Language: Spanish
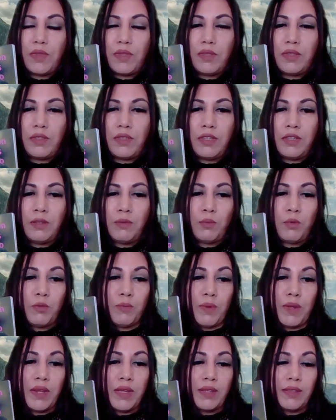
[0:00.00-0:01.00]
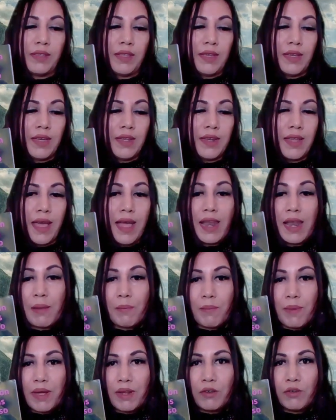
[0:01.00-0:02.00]
Y eh, pues para que tengan a la
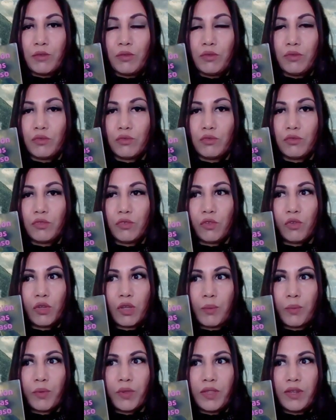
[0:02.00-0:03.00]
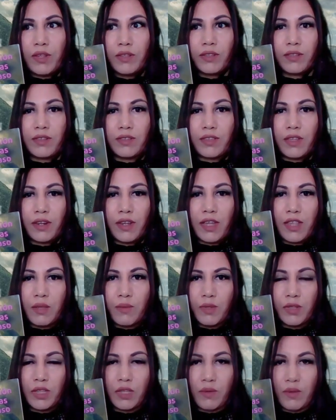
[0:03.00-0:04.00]
mano lo que puedan necesitar cada
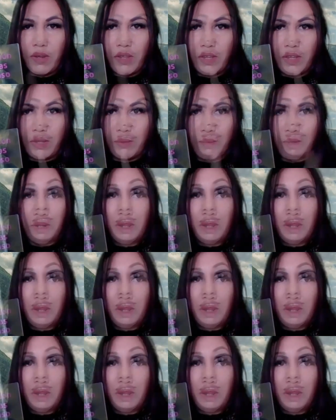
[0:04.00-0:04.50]
vez que van a germinar.